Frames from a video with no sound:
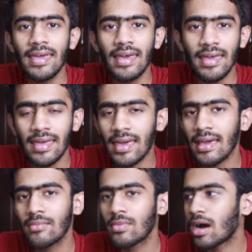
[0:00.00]
ஏஏஏ
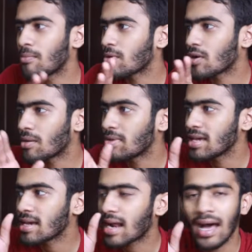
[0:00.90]
அப்புறம்
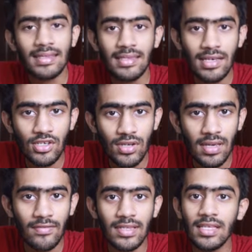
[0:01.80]
அப்படிங்கிற அந்த
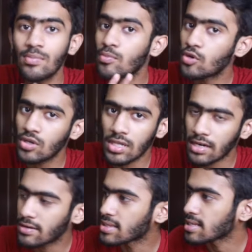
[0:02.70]
ஸ்ட்ரிங் வந்து மூணு
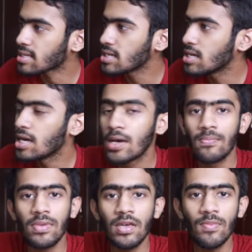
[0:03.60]
தடவை வந்திருக்கு
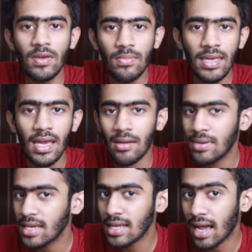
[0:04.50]
பிபிபி
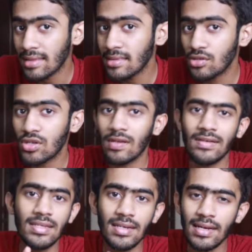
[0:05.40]
அப்படிங்கிற அந்த
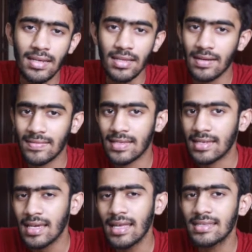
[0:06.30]
ஸ்ட்ரிங் வந்து ரெண்டு தடவை
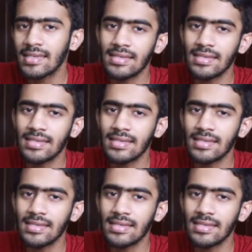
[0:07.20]
வந்திருக்கு அண்ட்